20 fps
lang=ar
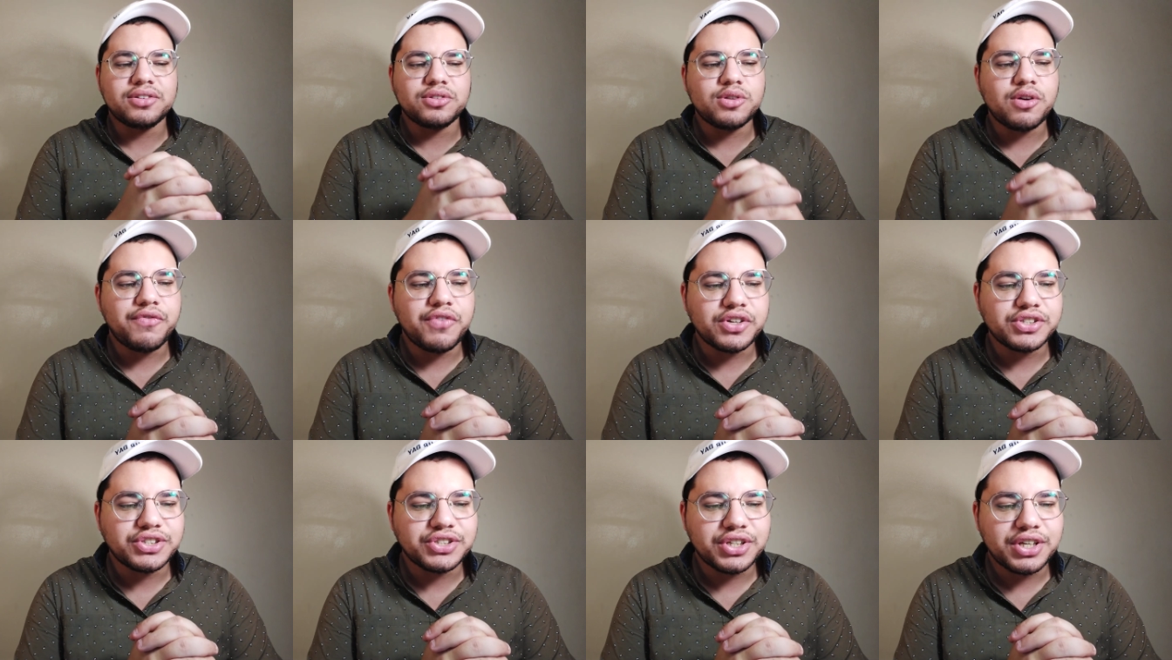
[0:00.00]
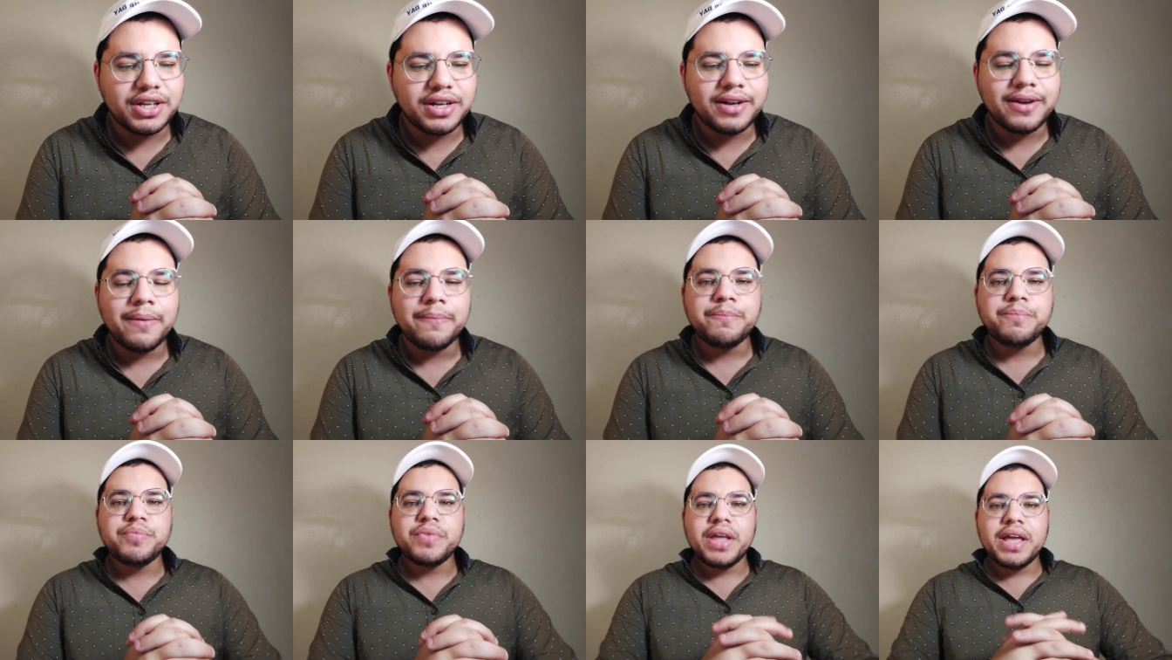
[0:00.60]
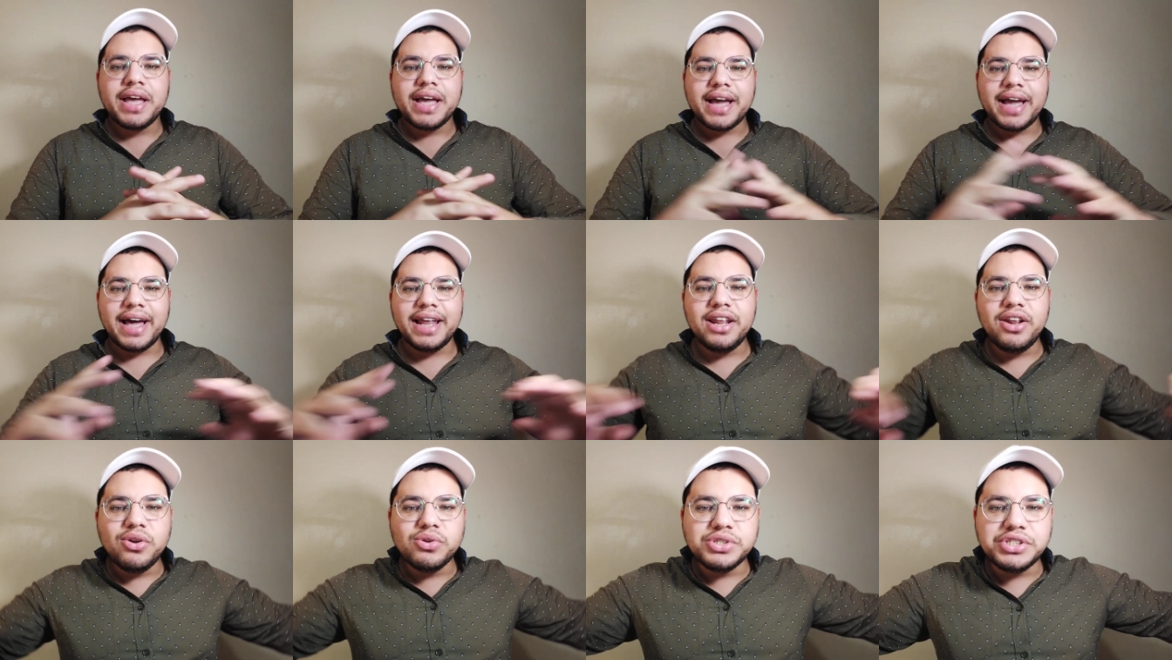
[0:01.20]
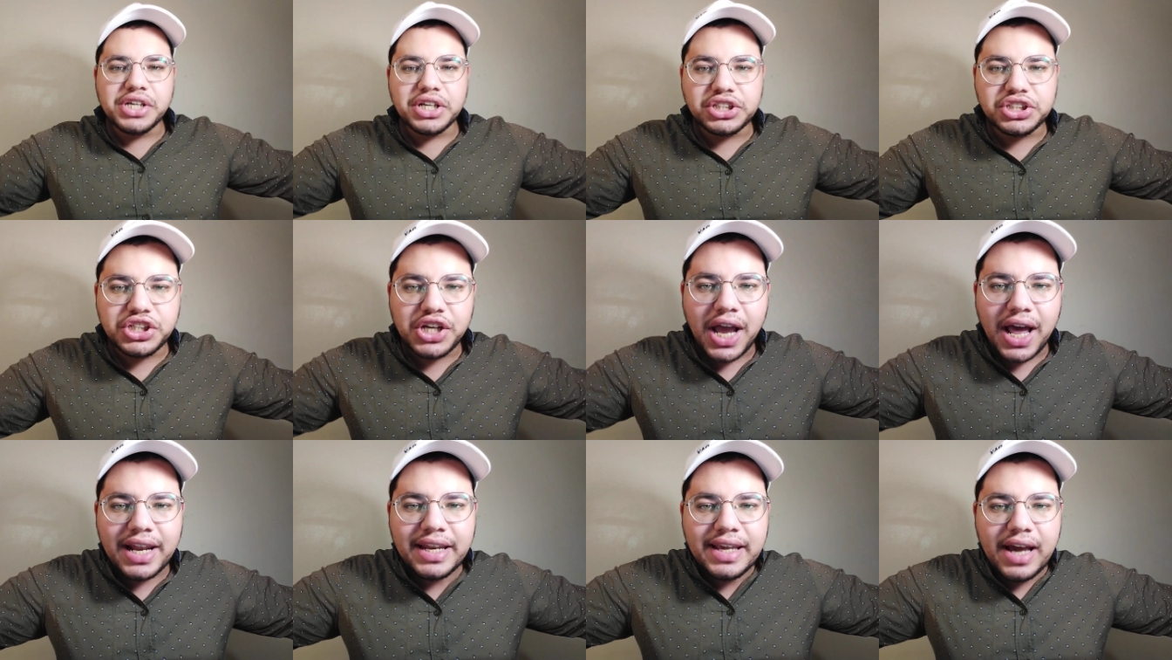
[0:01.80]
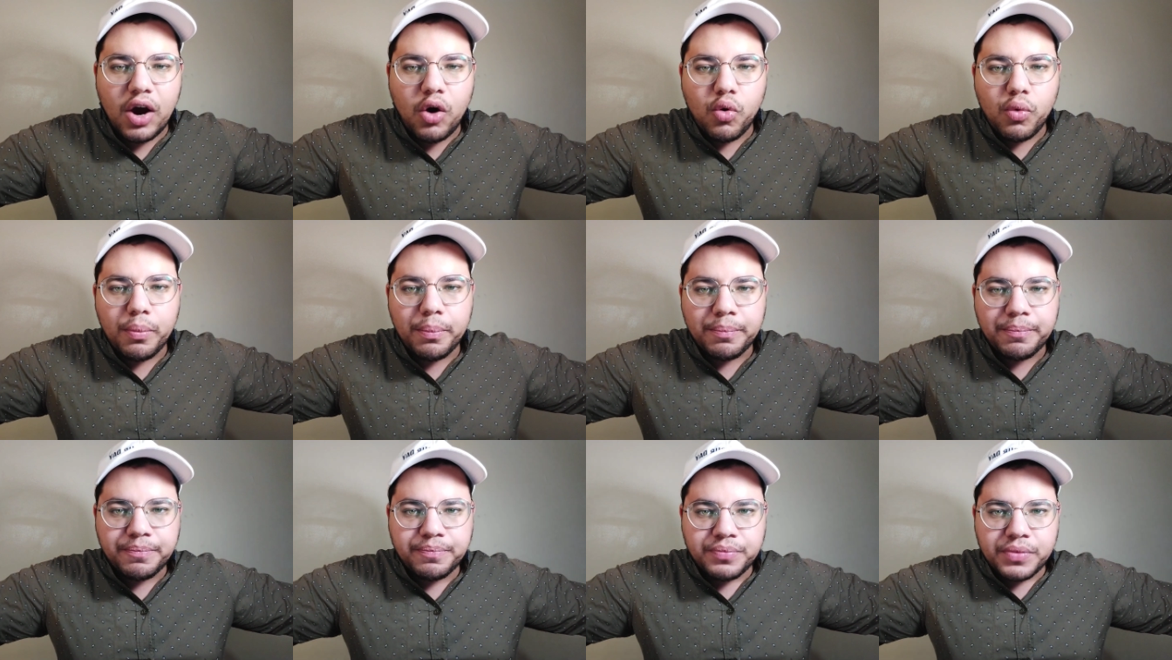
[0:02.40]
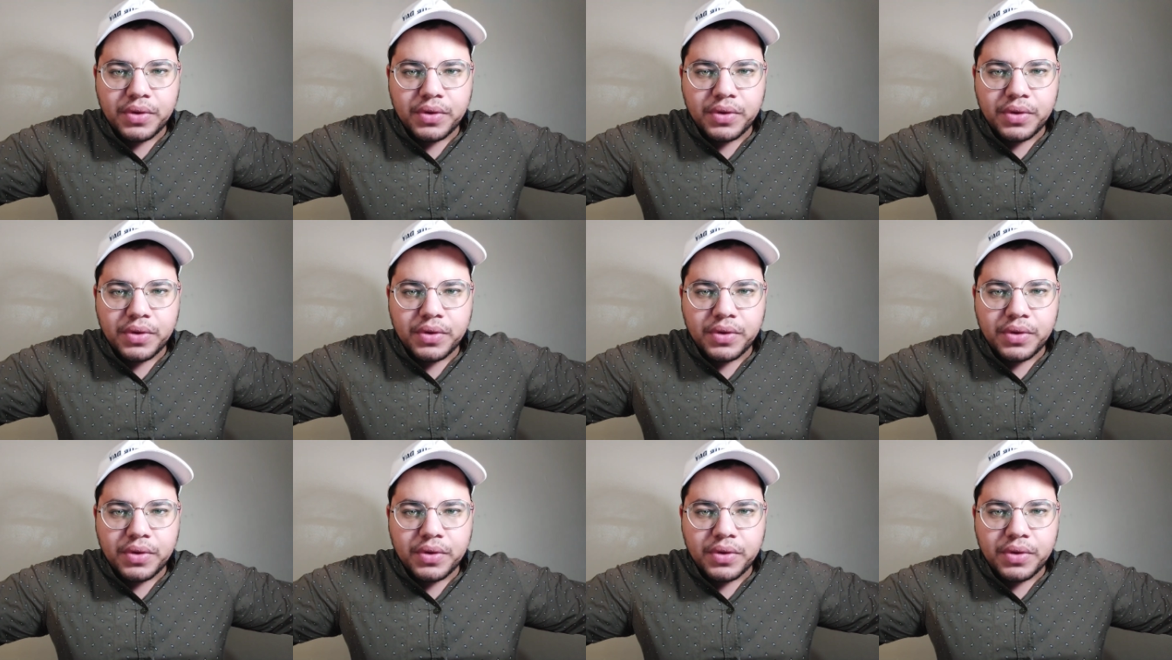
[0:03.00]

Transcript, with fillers: التفاصيل خليل زيتش اليوم